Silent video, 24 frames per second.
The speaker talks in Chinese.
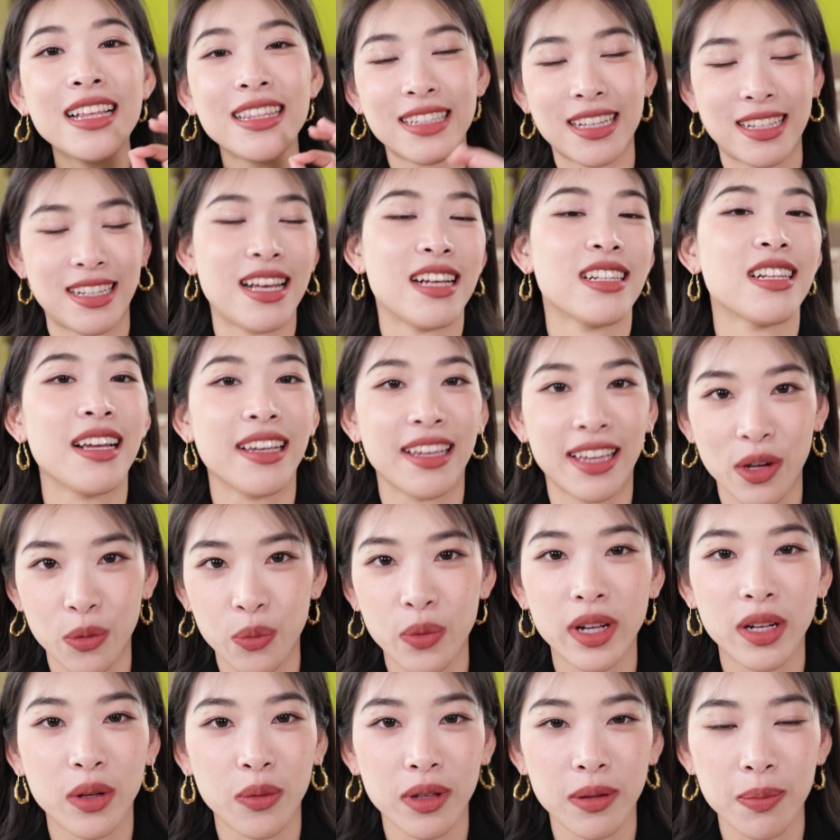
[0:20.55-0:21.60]
再加上 Get
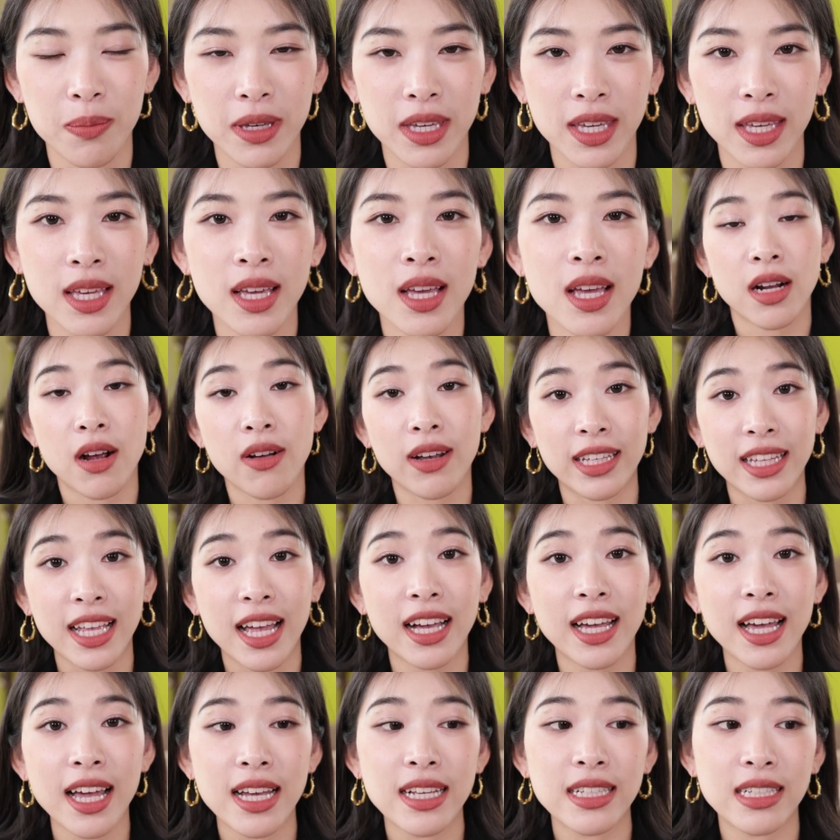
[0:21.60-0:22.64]
Ready with Me，然后给大
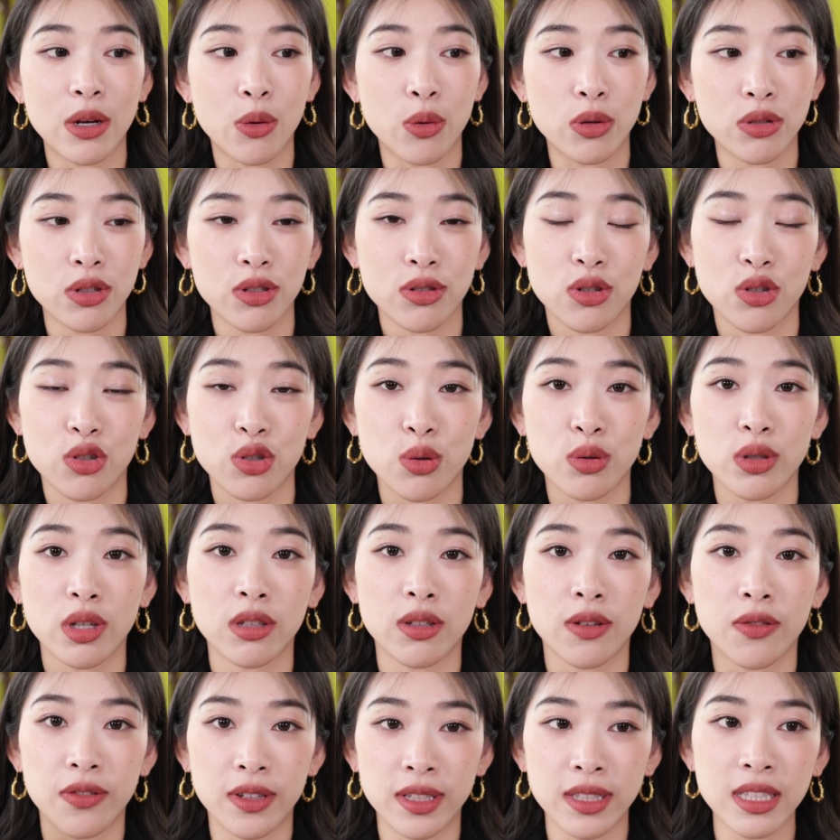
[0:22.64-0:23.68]
家看一下我这次收到
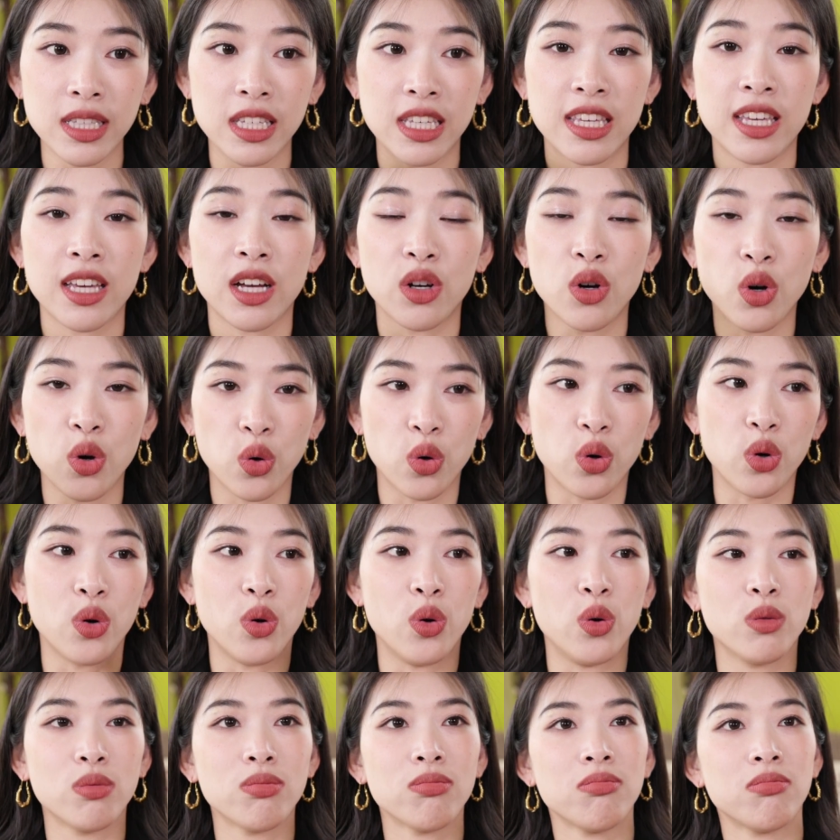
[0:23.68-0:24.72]
的粉底液、口
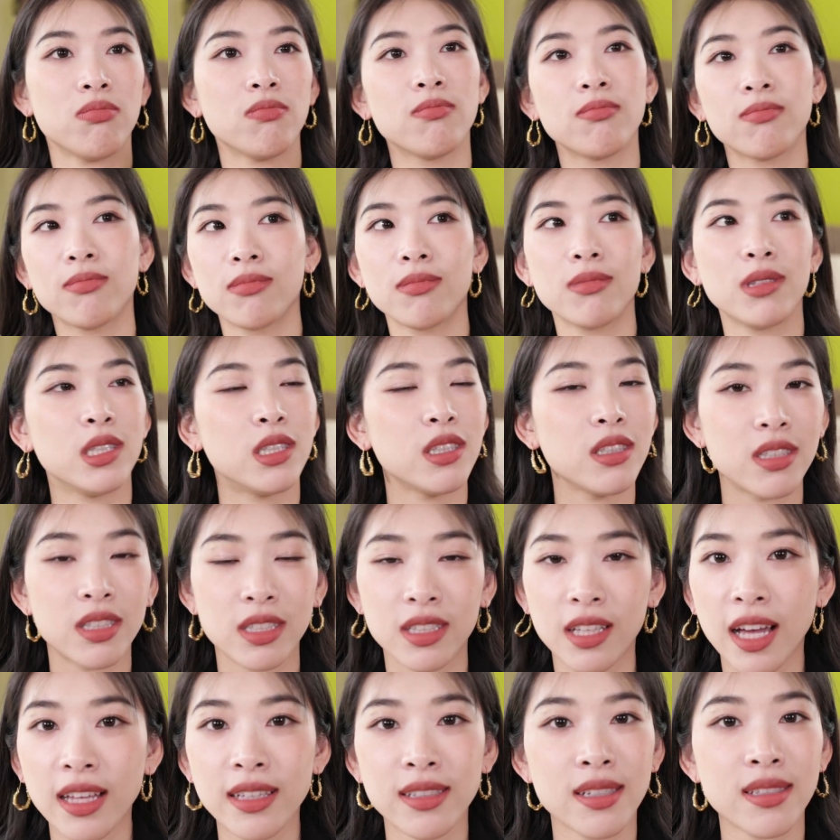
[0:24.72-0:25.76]
红。以及
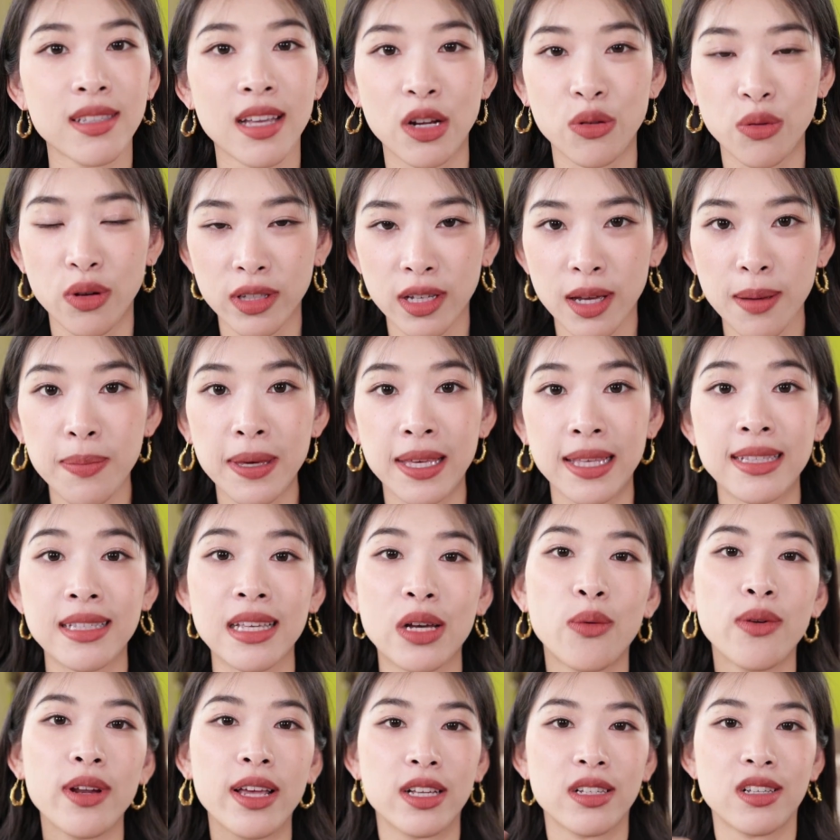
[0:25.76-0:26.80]
其他的一些彩妆单品，
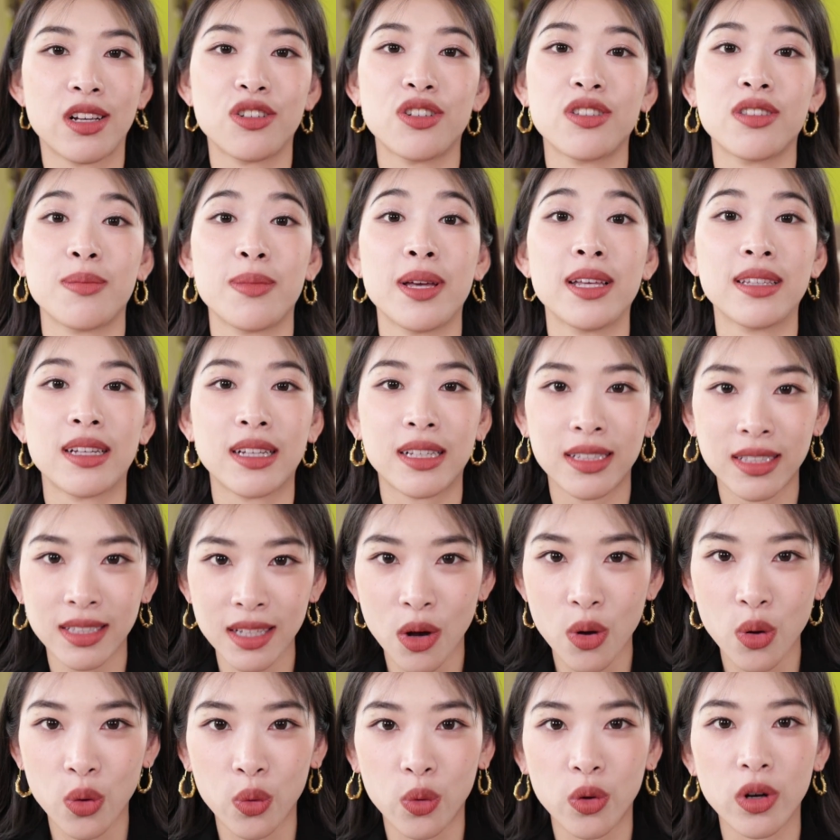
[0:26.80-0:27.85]
在我脸上是怎么样的一个
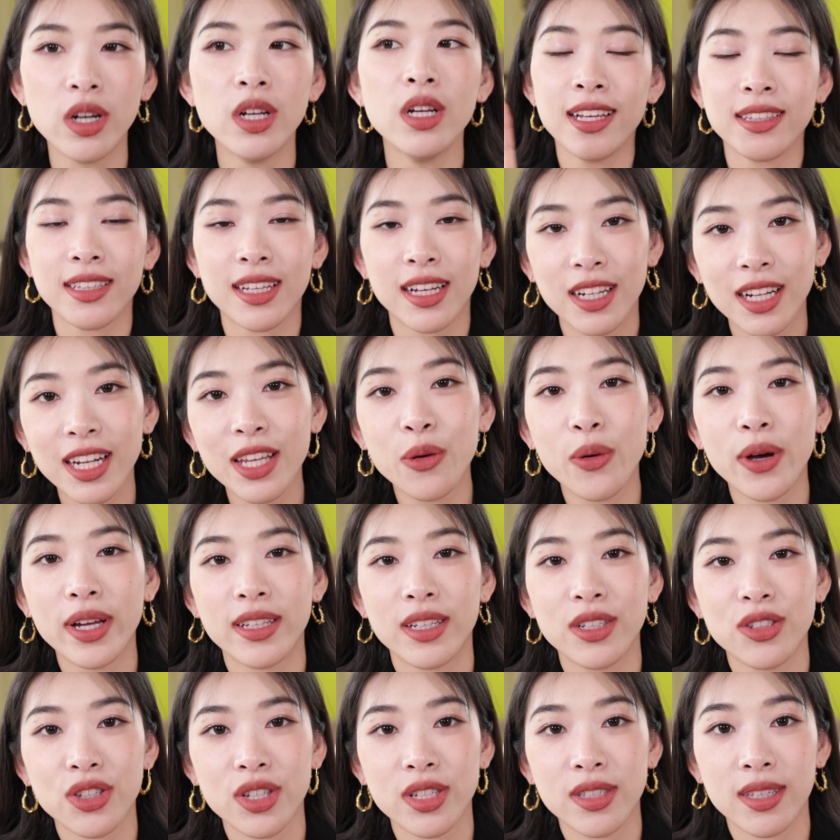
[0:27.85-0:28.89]
效果？那另外
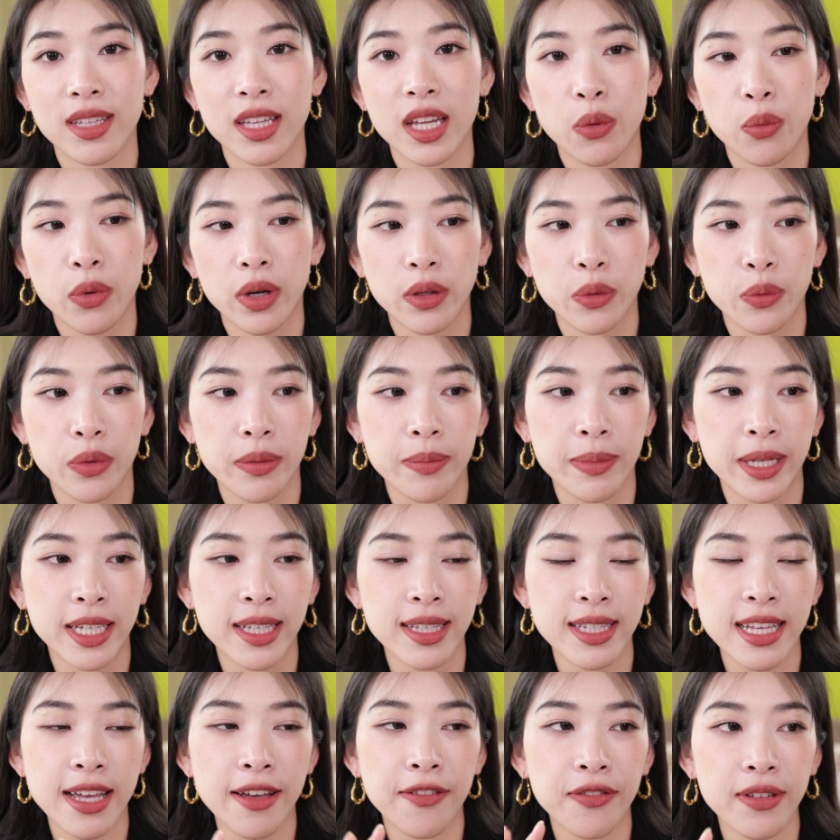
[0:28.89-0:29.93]
呢，这一次给 Ready With Me
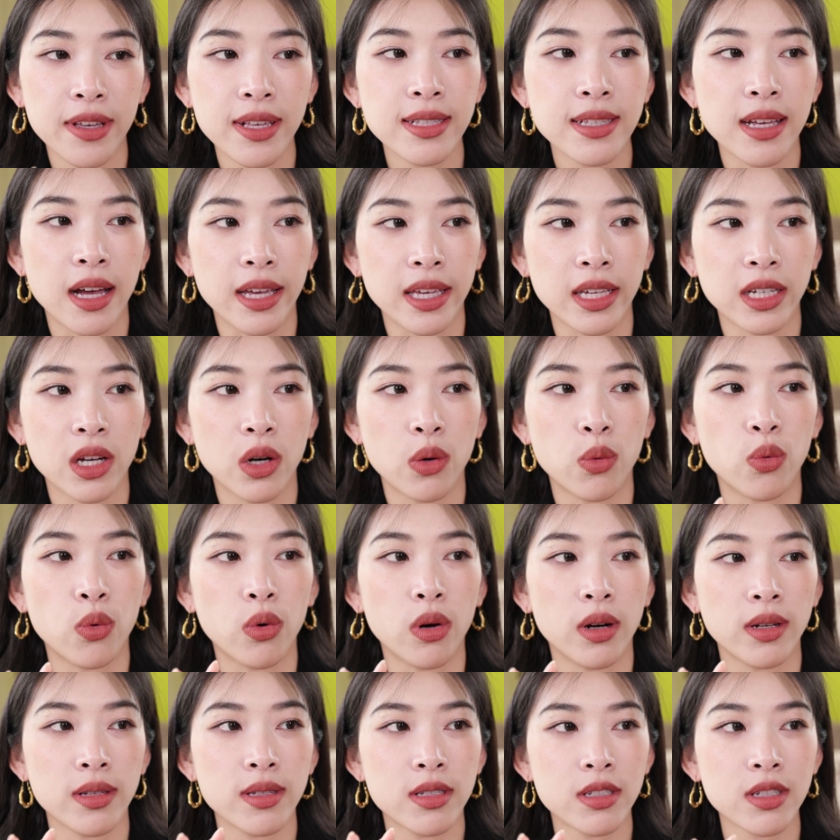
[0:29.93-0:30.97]
跟大家分享一个
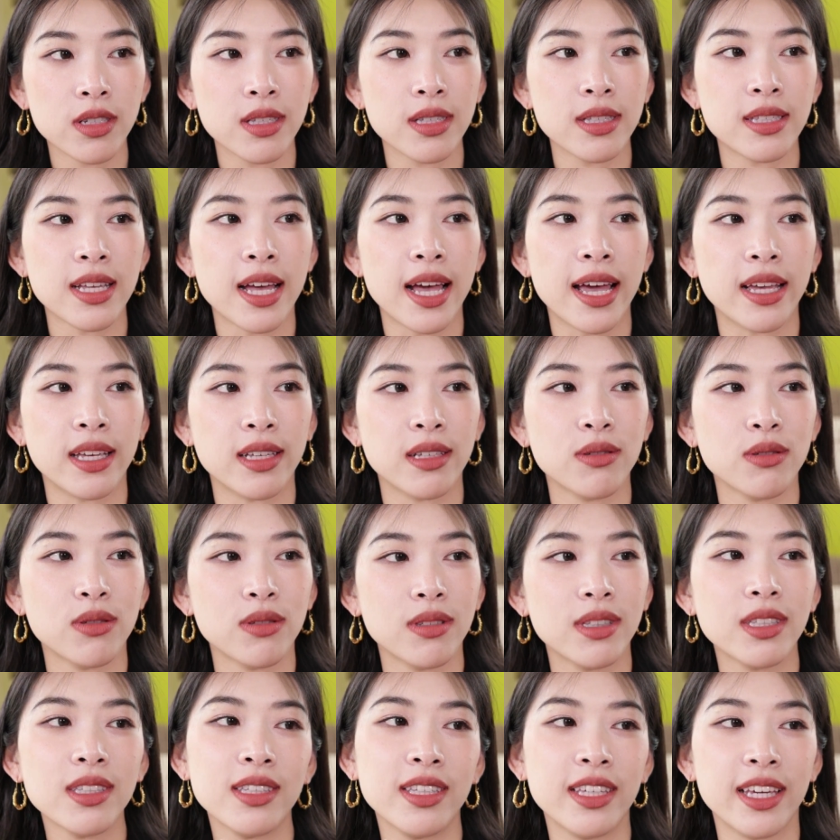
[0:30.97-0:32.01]
我正在
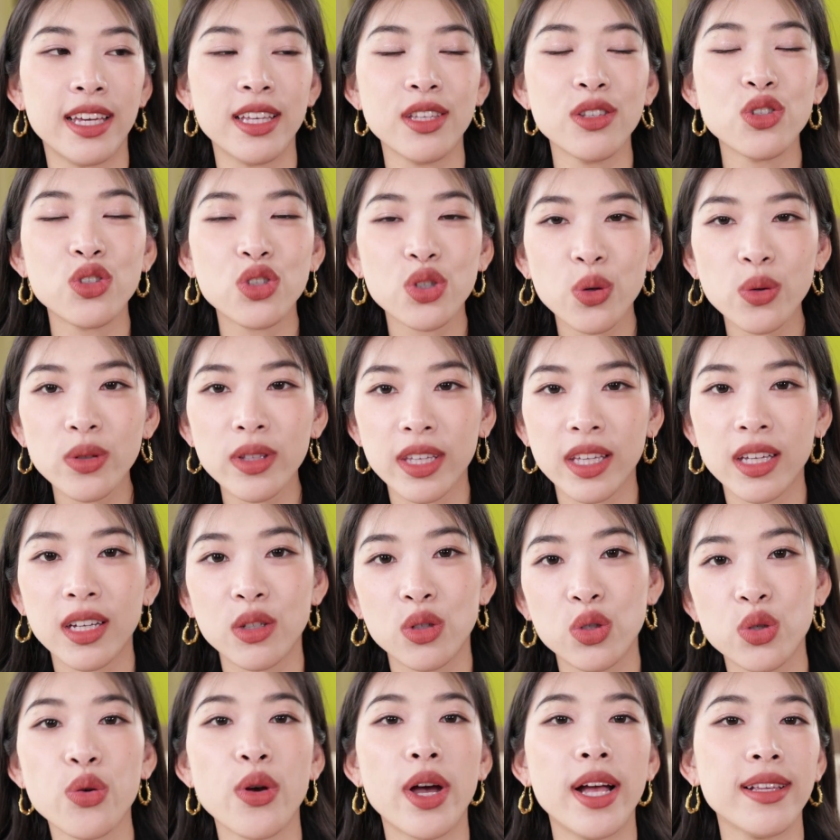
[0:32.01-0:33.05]
研究的一个
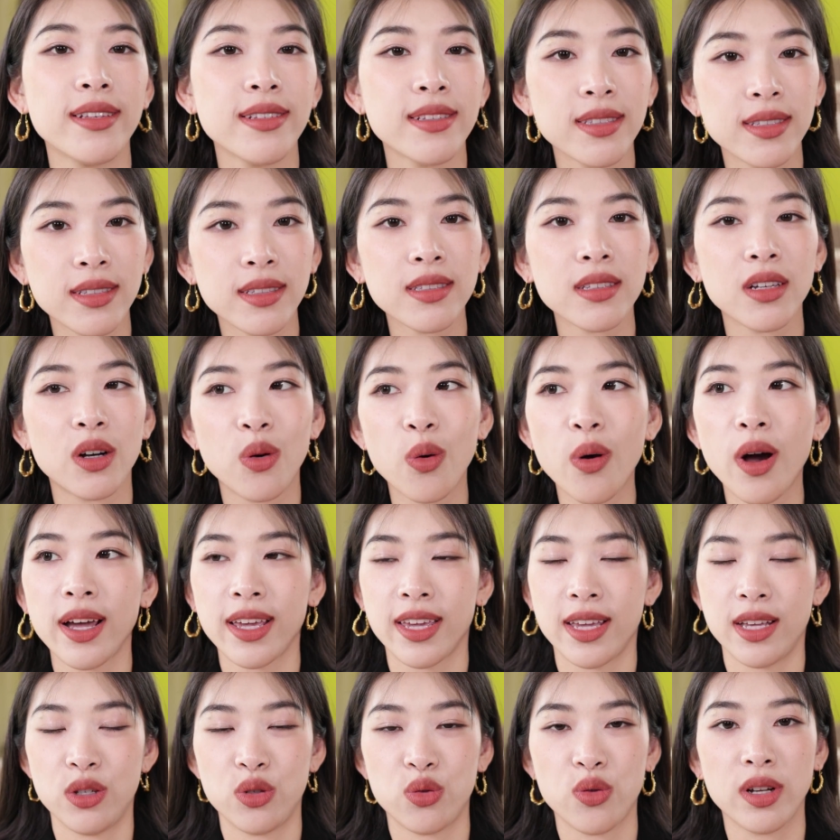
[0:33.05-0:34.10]
全新的画
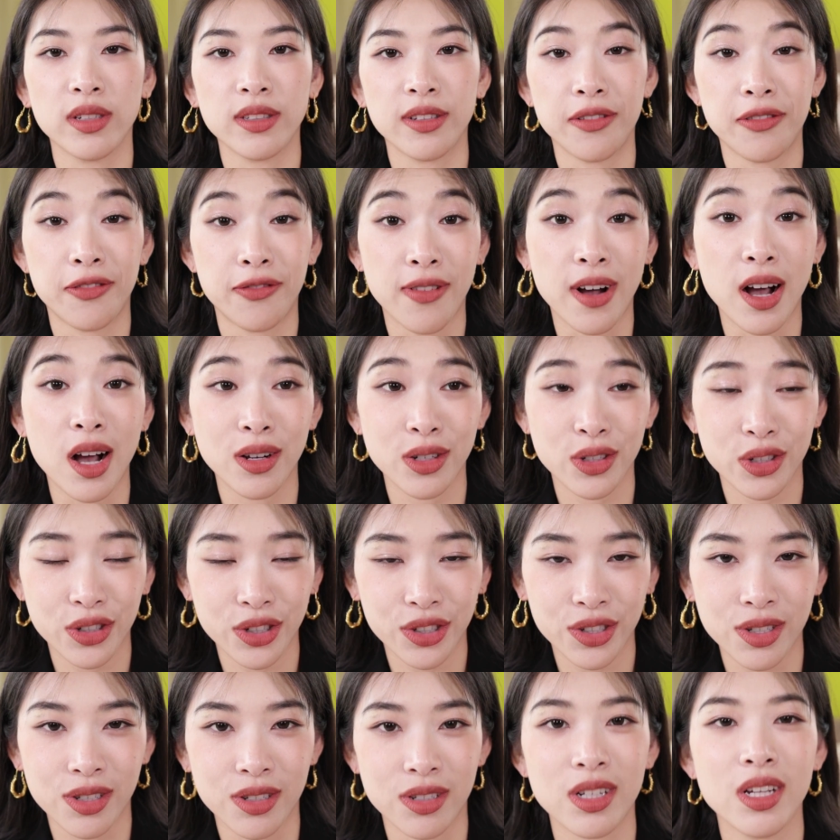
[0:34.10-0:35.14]
眼妆的方
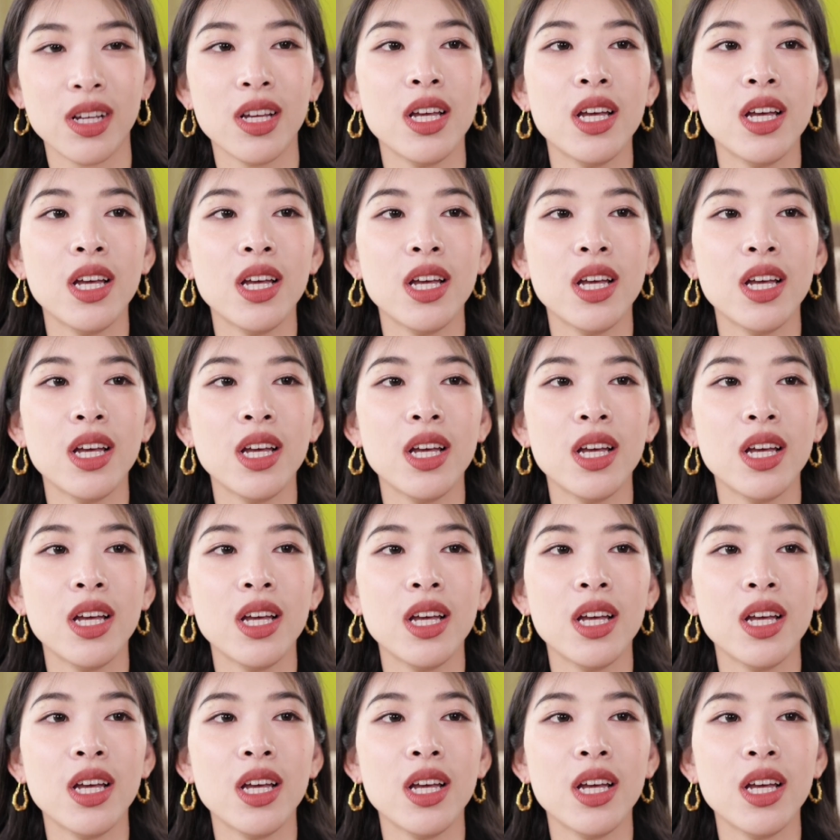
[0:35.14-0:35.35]
式。